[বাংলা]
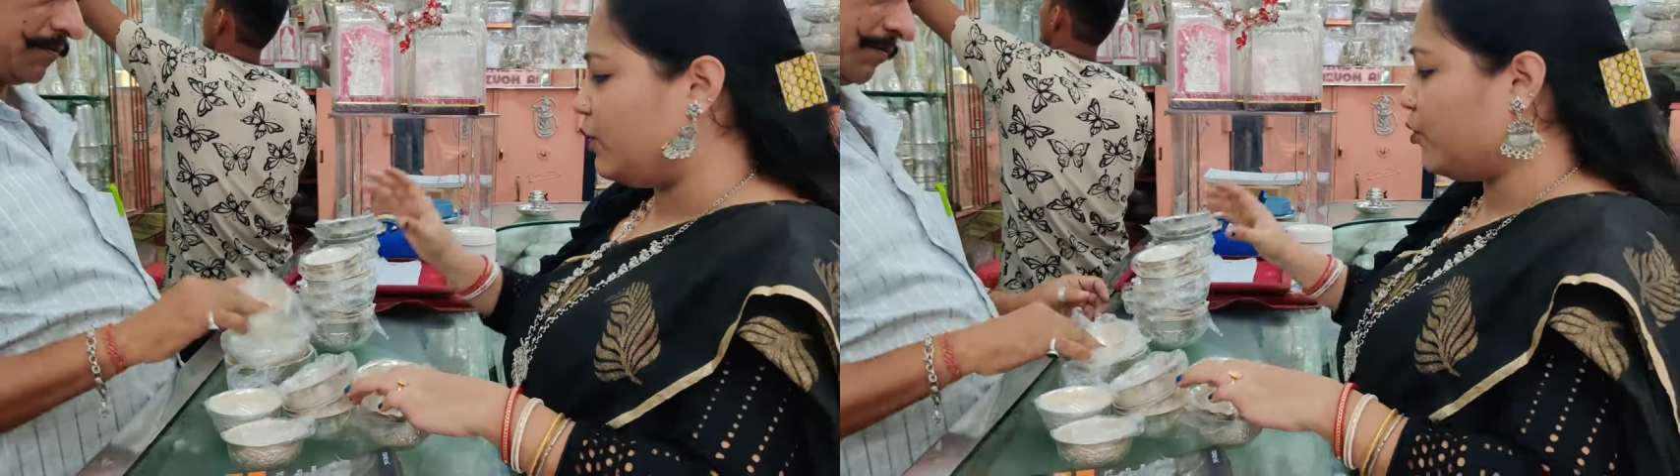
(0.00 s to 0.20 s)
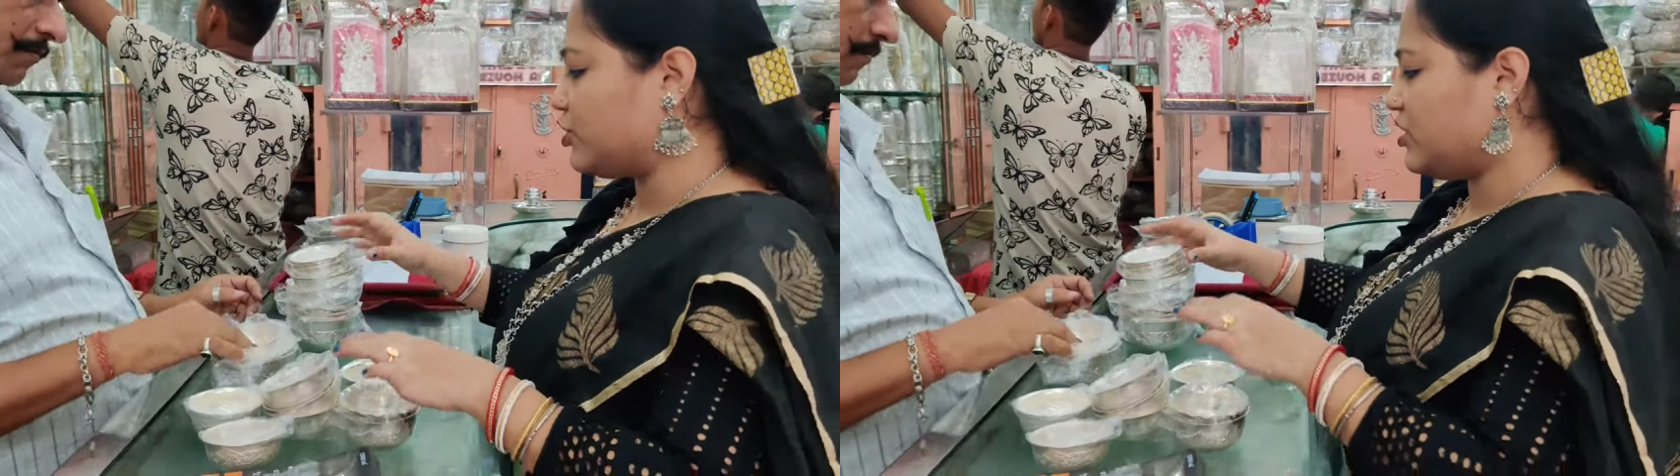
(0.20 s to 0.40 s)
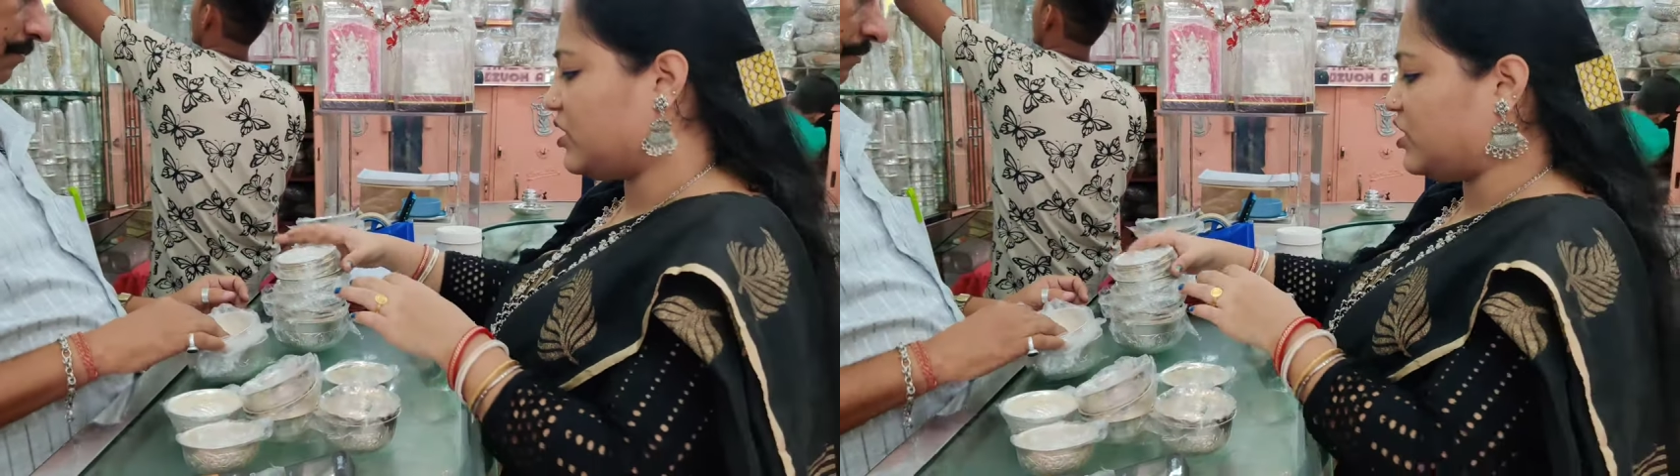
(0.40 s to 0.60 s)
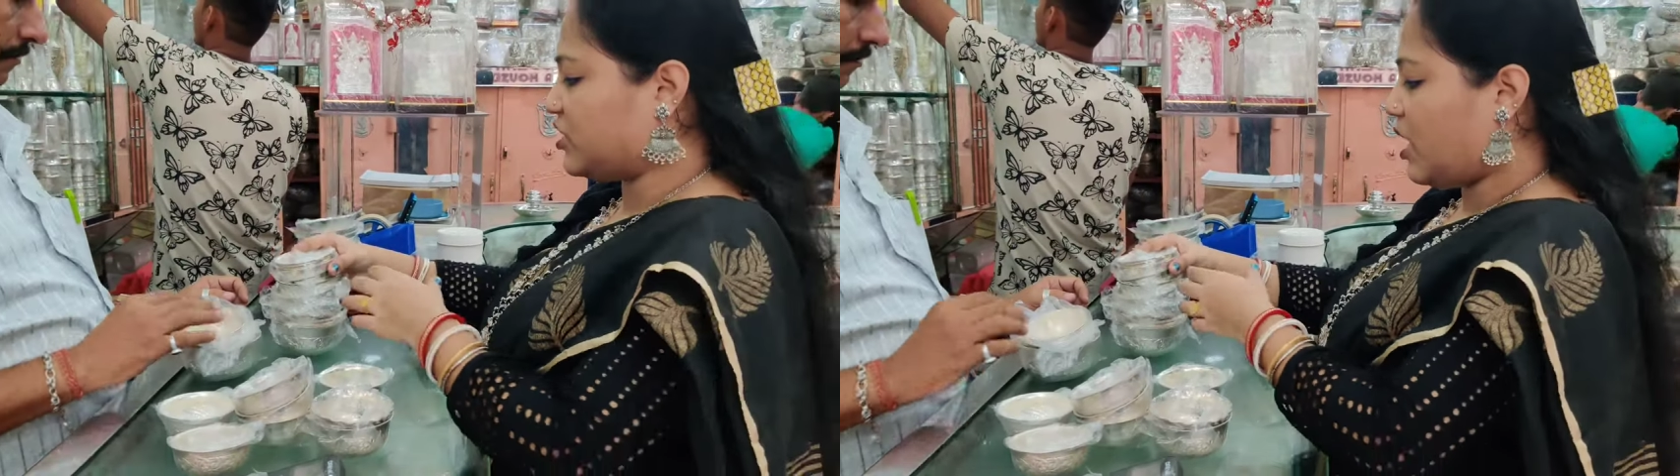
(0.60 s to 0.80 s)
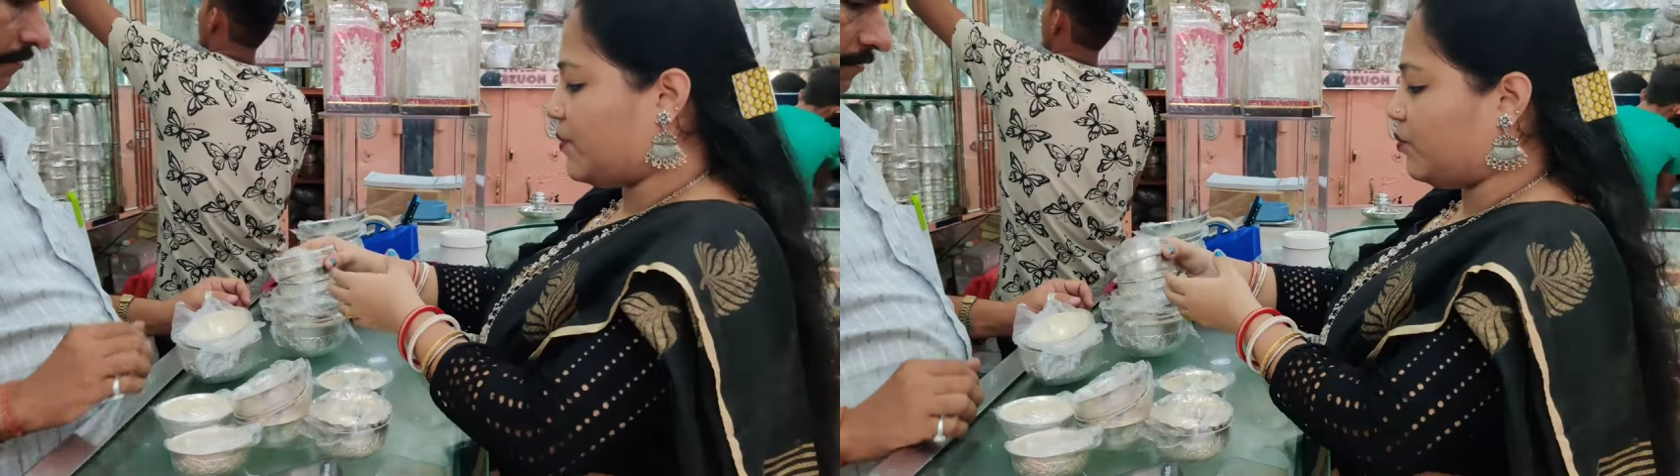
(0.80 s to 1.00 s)
ওই পঁচিশ
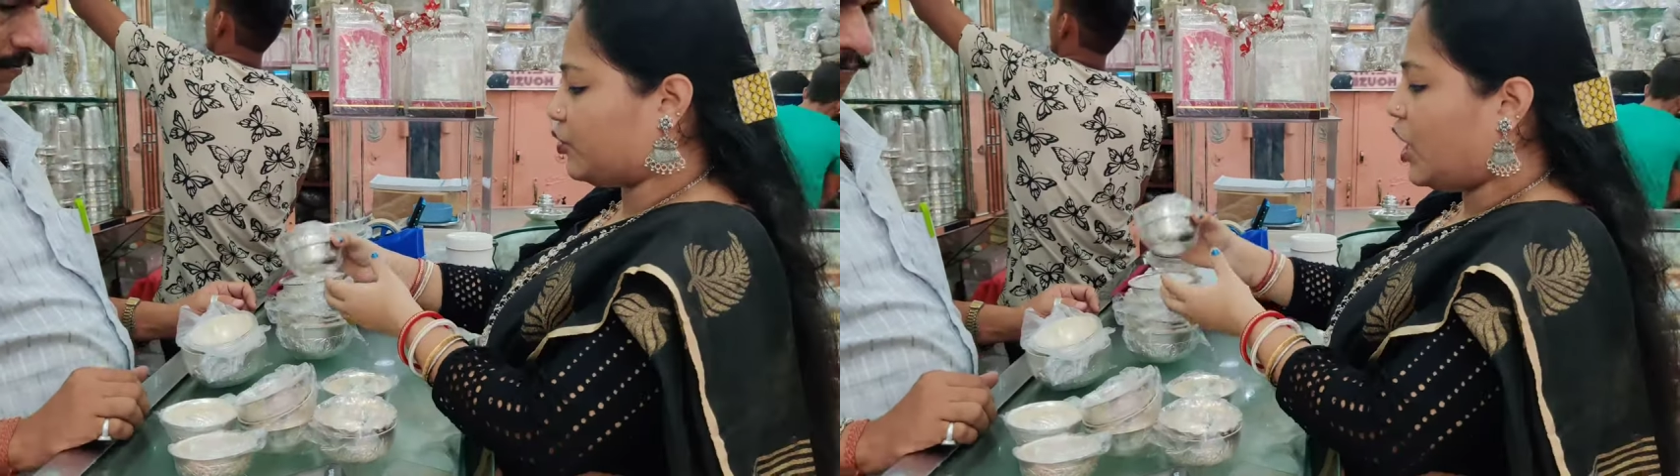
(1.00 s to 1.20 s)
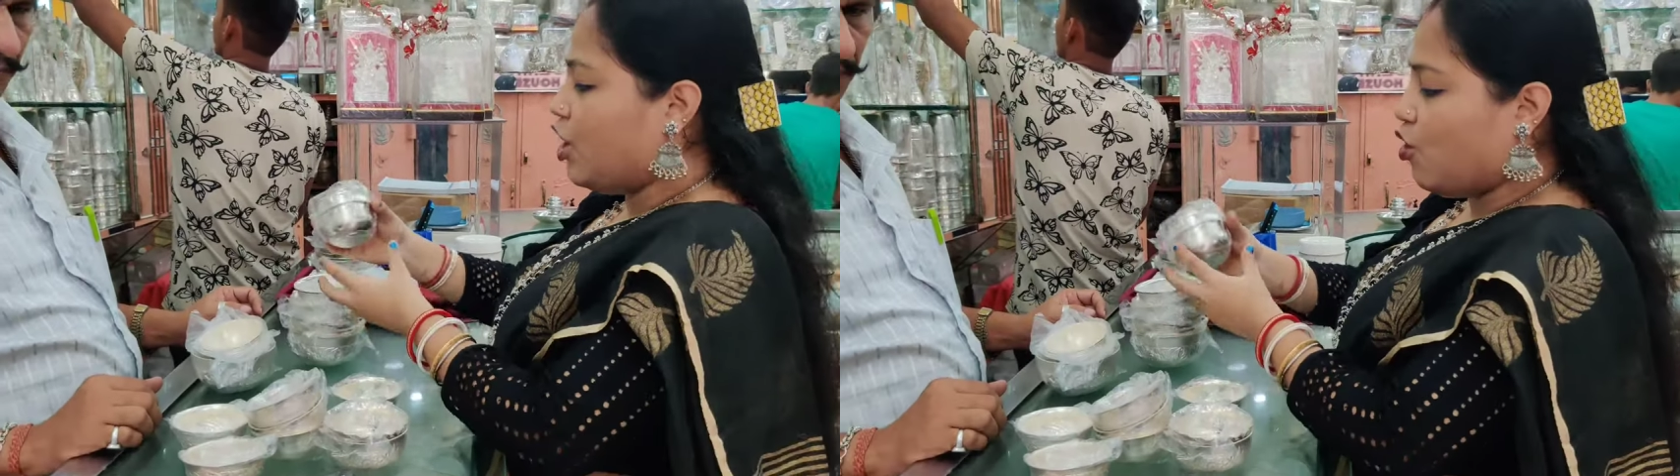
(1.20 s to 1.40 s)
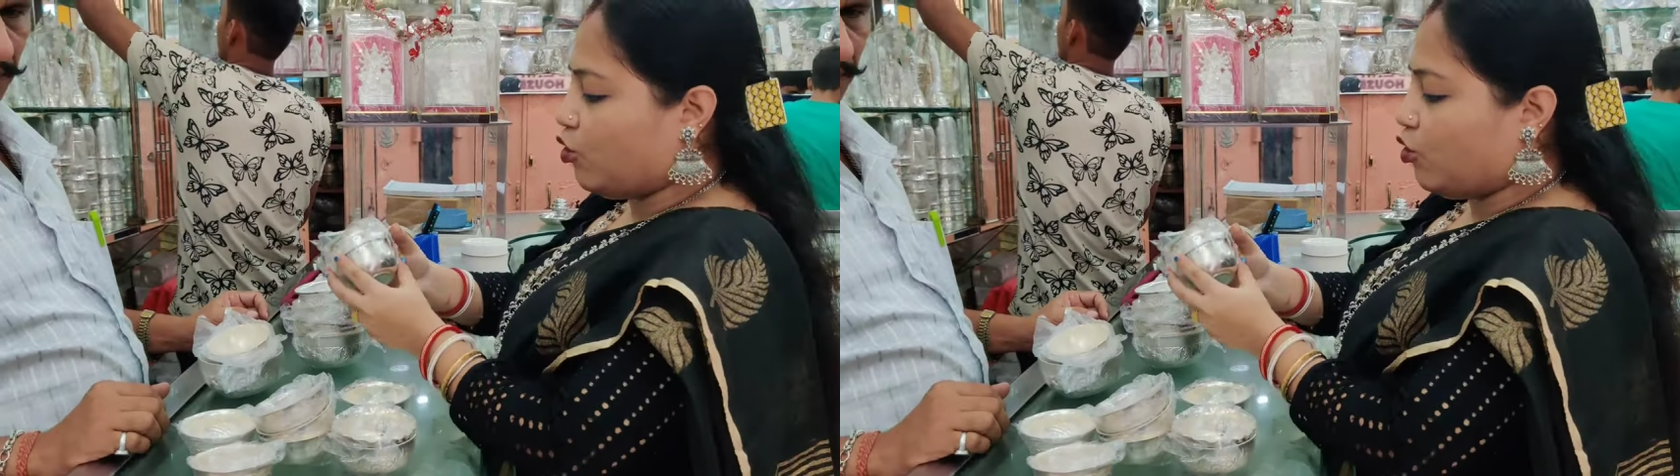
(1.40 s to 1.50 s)
তিরিশ গ্রামের মধ্যে